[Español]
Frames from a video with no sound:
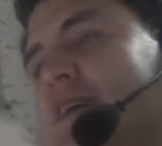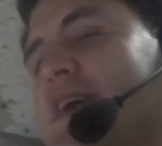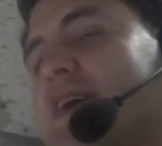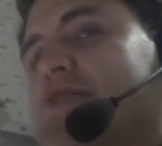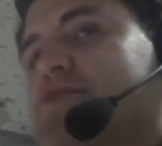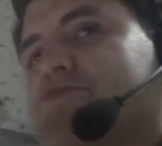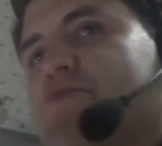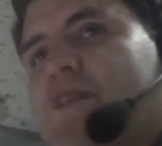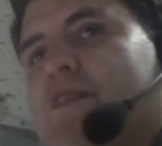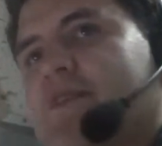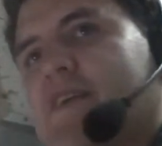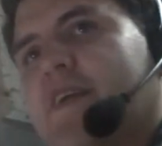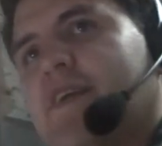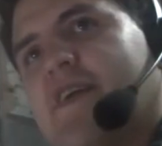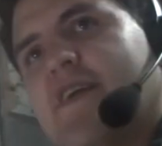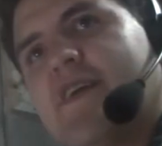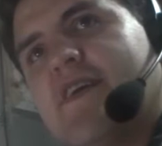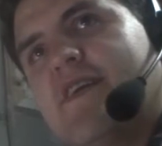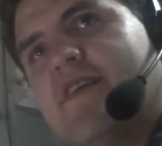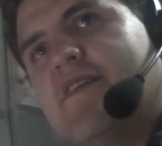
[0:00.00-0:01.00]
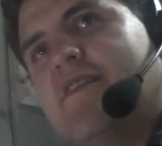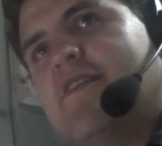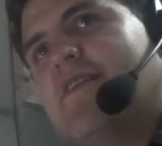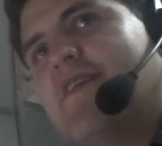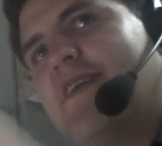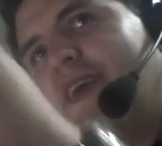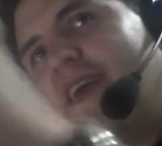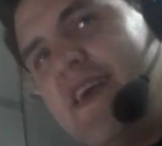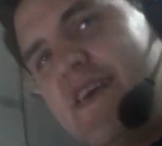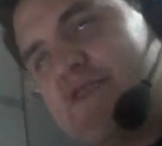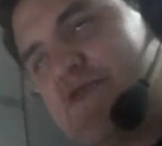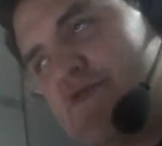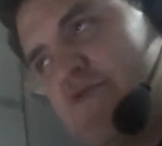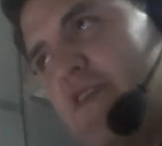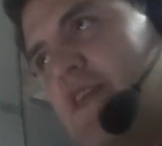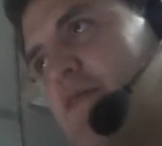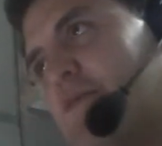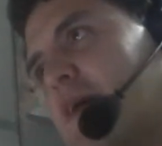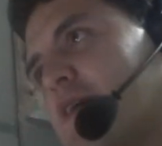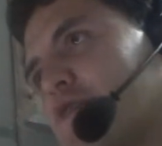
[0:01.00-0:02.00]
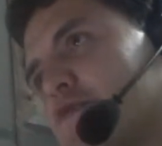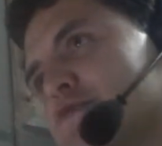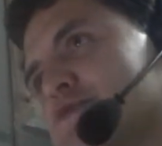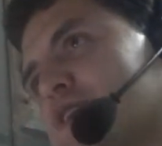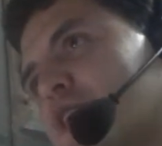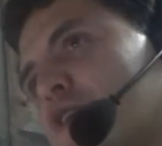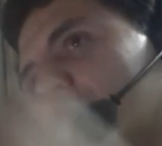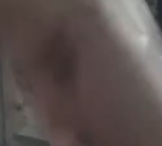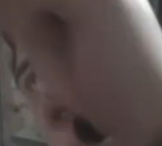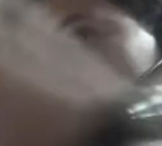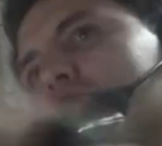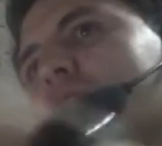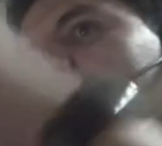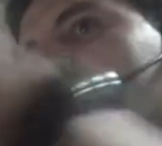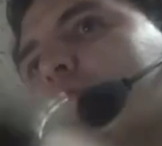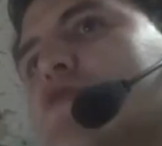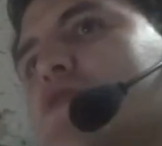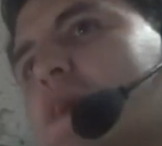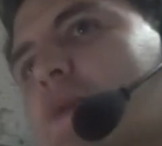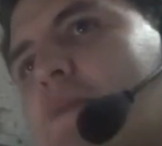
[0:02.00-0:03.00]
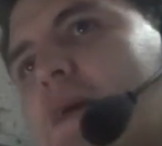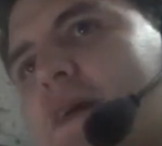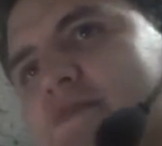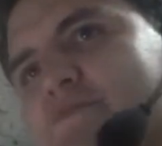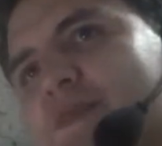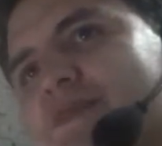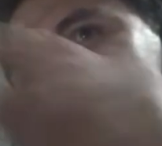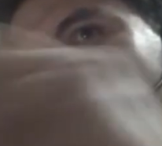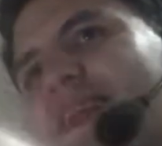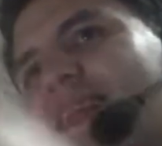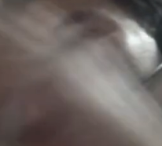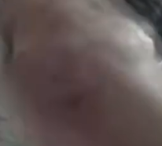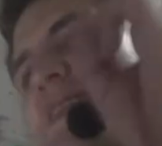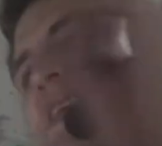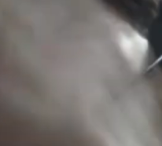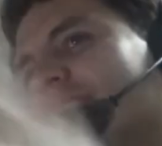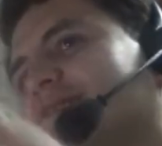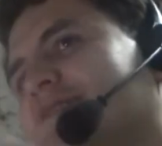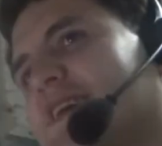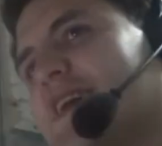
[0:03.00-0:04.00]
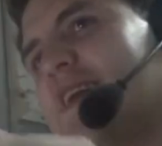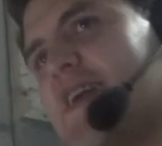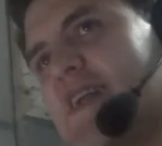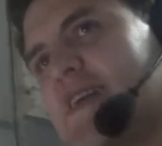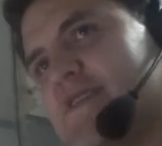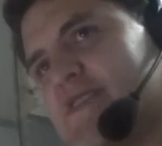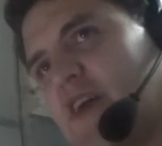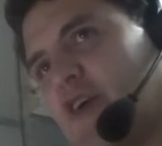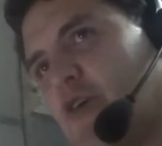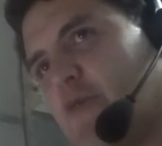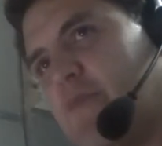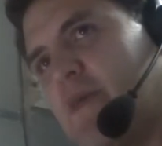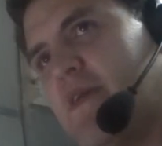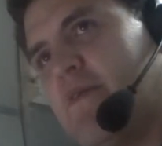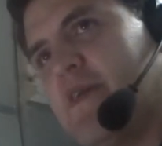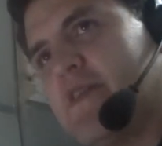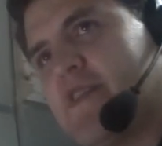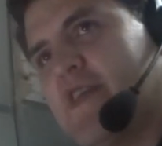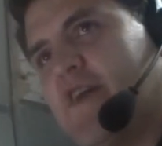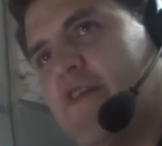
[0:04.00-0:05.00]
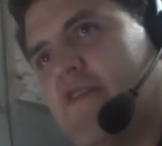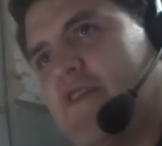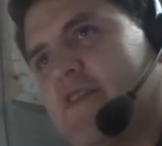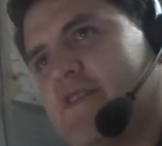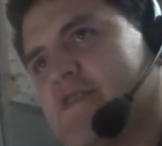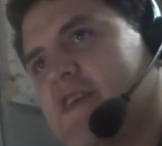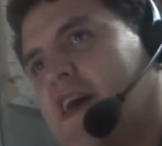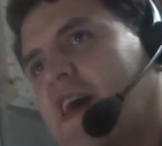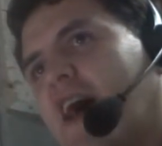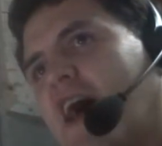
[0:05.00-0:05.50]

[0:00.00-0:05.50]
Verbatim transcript: Esto al Tigre, esto le va a costar otra multa más, va a ser la tercera en esta Copa Libertadores.